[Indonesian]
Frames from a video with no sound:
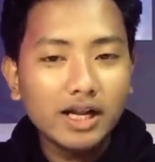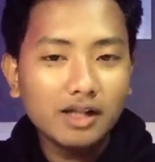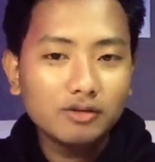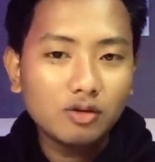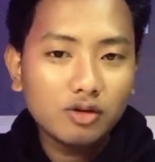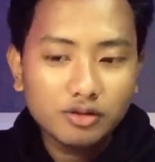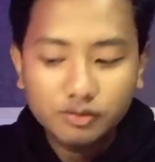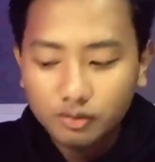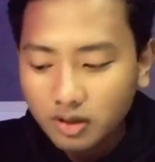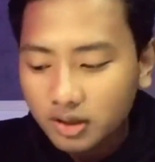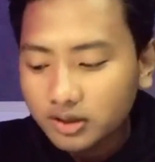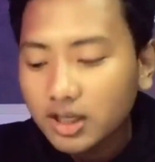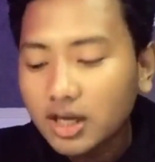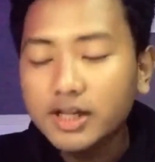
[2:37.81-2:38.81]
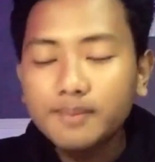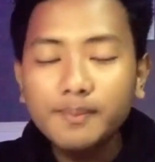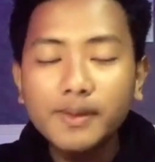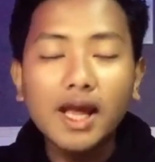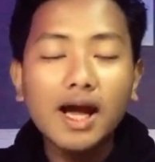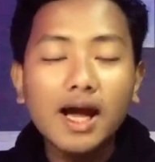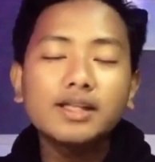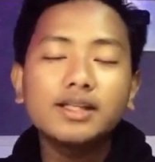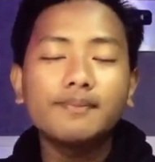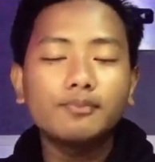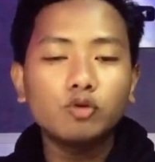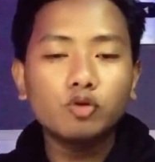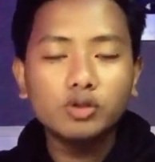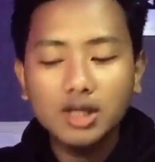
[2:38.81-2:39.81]
kreator dari pihak
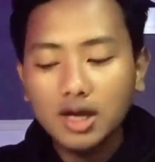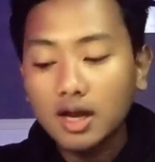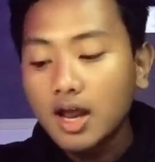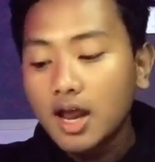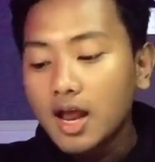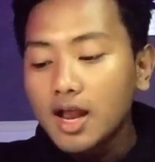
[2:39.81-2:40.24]
capcutnya.